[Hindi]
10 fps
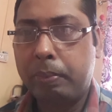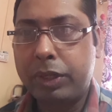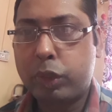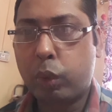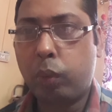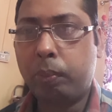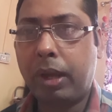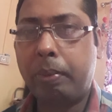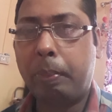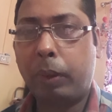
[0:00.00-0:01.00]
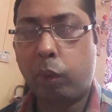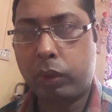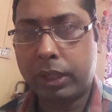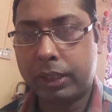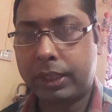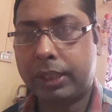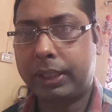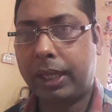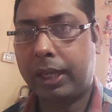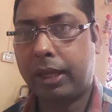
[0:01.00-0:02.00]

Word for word: मशरूम का भी प्रयोग कर सकते हैं